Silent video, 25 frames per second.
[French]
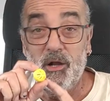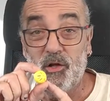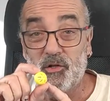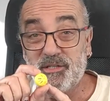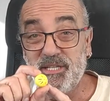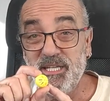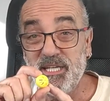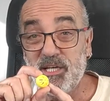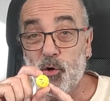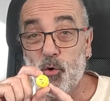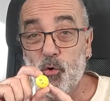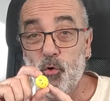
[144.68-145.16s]

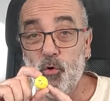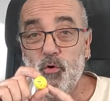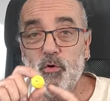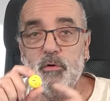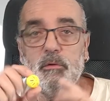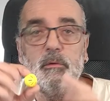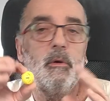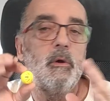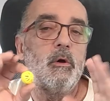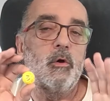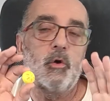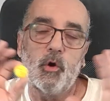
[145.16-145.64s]

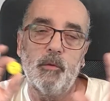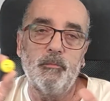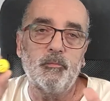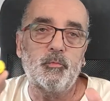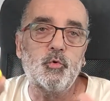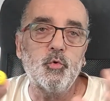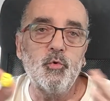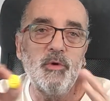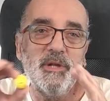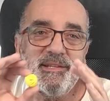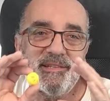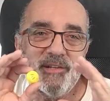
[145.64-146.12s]
L'anticreux, comme
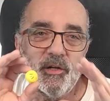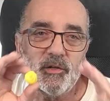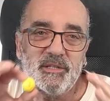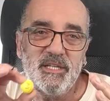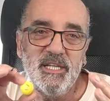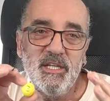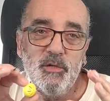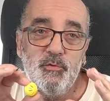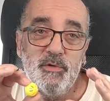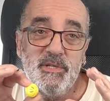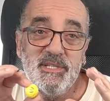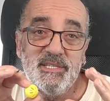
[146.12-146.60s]
tous les
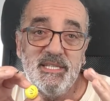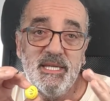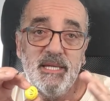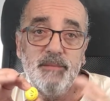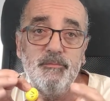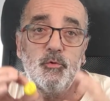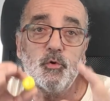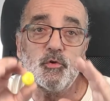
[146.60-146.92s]
anti-nuisibles,